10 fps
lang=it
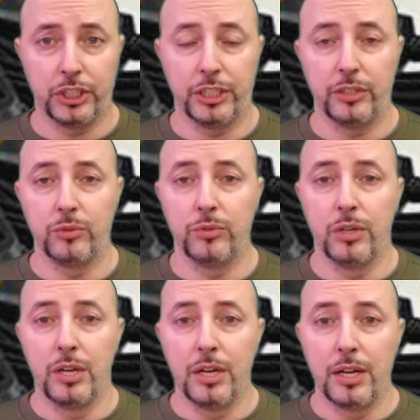per
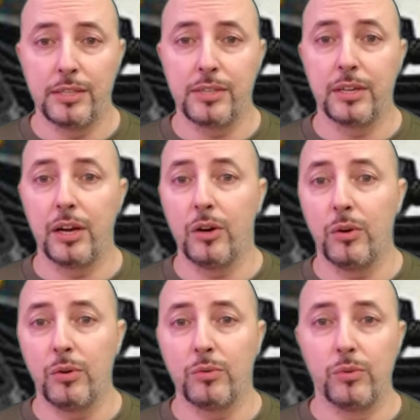esempio il
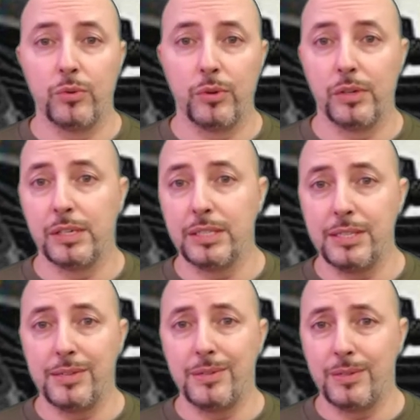rischio di un'esplosione
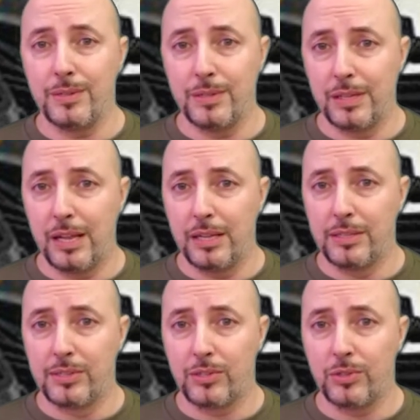della gomma,
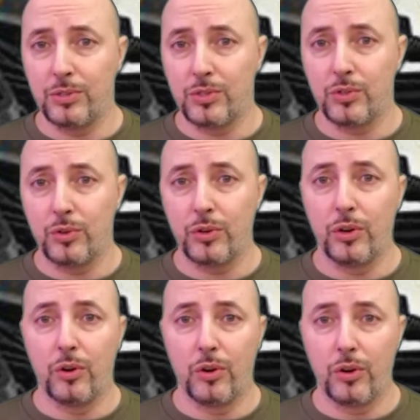movimenti più
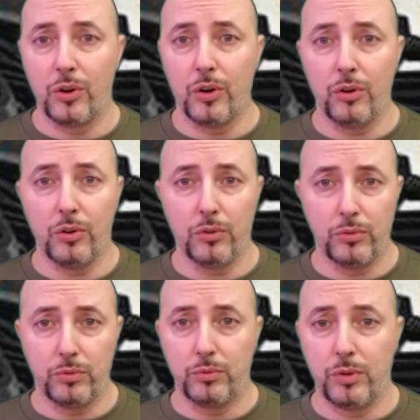difficili dello
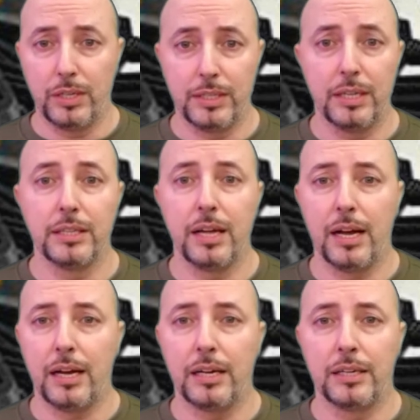sterzo,
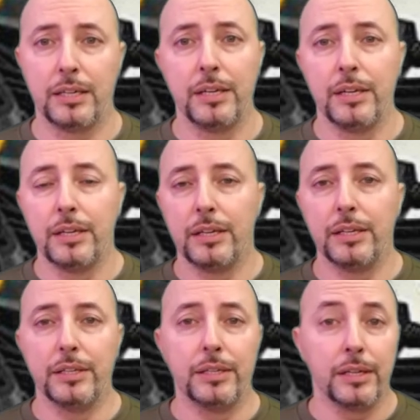l'allungamento dello spazio
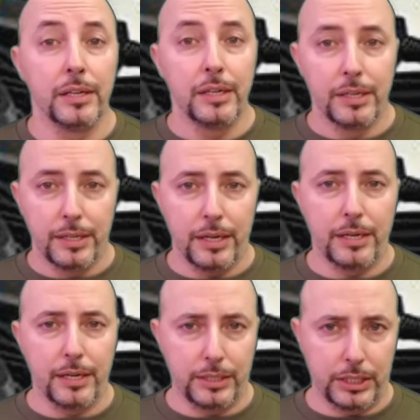di frenata sul
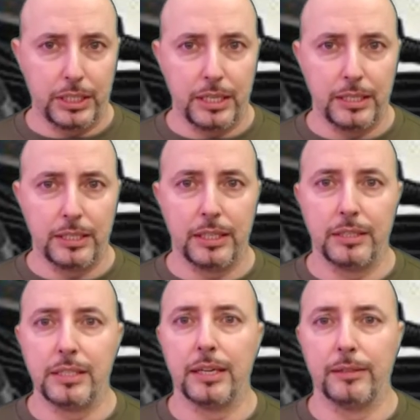fondo bagnato o
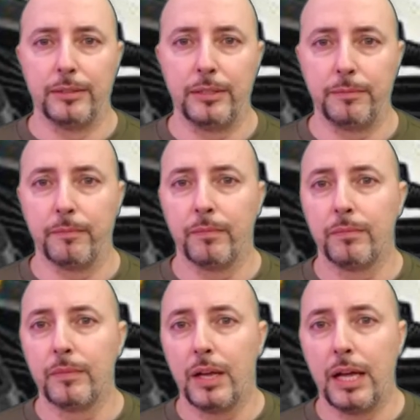umido, l'usura
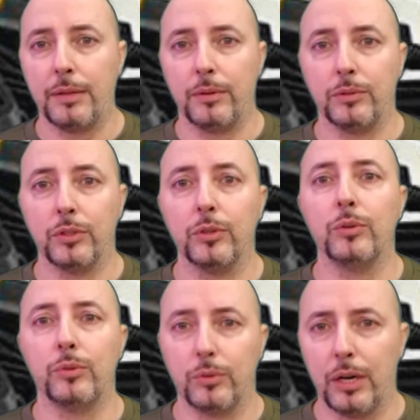dei bordi del
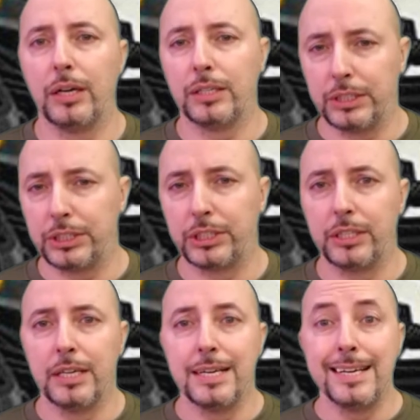battistrada e del
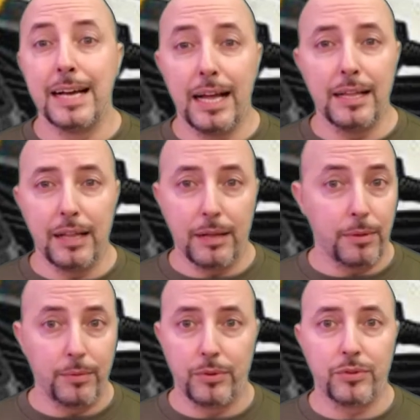cerchione, la poca
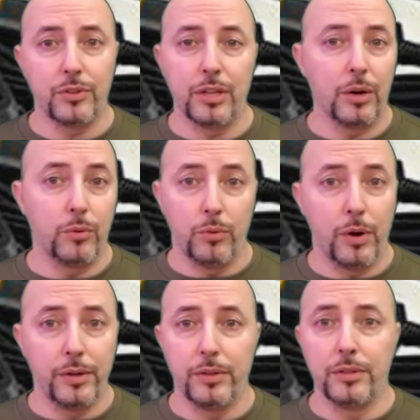resistenza
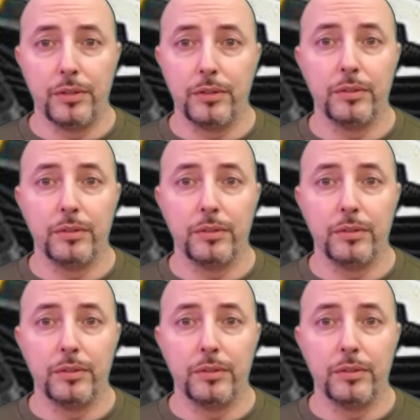all'acquaplaning.